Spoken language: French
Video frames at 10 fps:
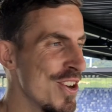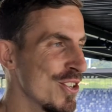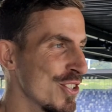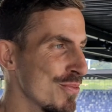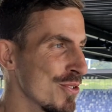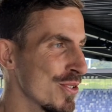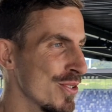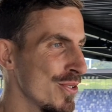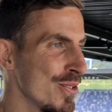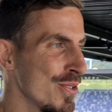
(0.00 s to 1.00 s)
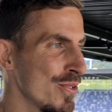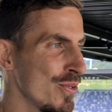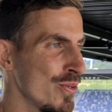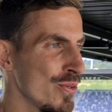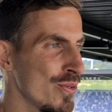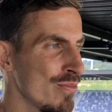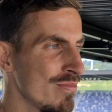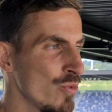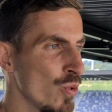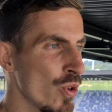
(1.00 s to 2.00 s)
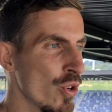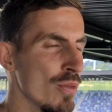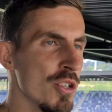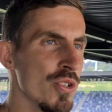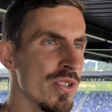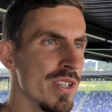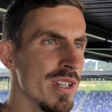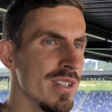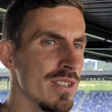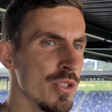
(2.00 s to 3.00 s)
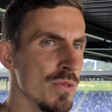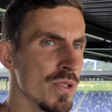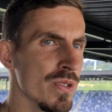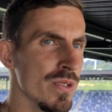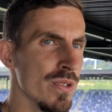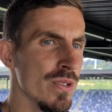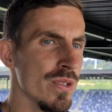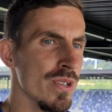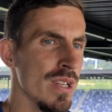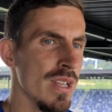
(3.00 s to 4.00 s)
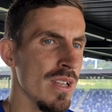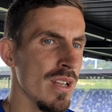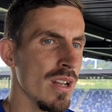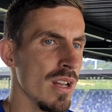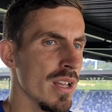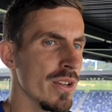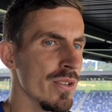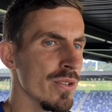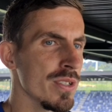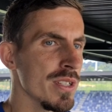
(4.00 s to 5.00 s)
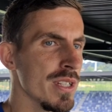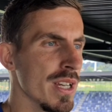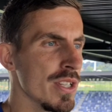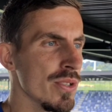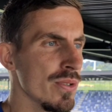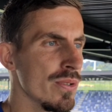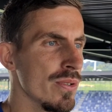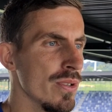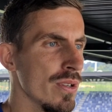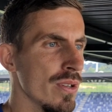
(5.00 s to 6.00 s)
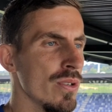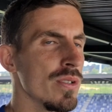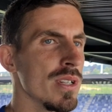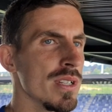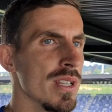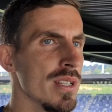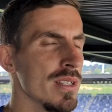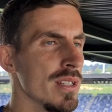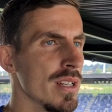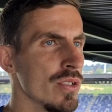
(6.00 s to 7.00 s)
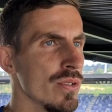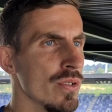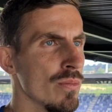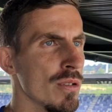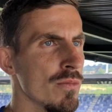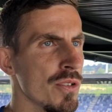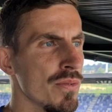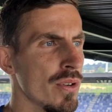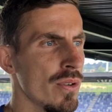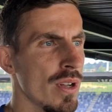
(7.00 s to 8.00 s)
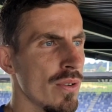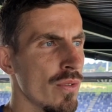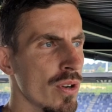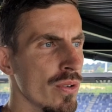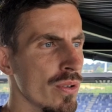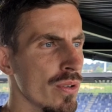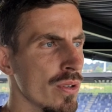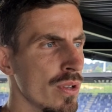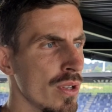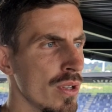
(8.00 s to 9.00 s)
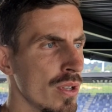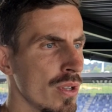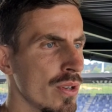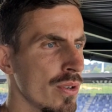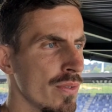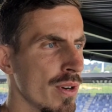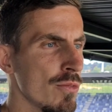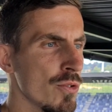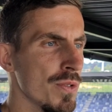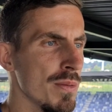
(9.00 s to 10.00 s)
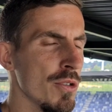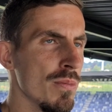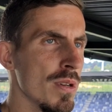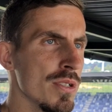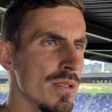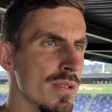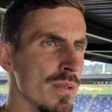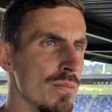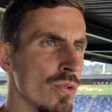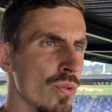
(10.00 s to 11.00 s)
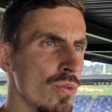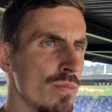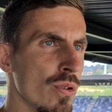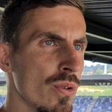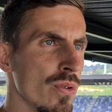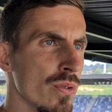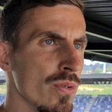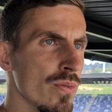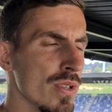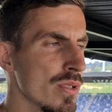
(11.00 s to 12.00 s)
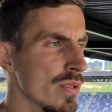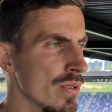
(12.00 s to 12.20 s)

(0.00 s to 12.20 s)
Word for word: non, je pense que tout, le club a changé. Hein. Je pense que le, avec l'ancienne direction, l'ancien stade, c'était quelque chose de complètement différent. Là, on voit que, vraiment tout est mis en place pour nous, pour qu'on fasse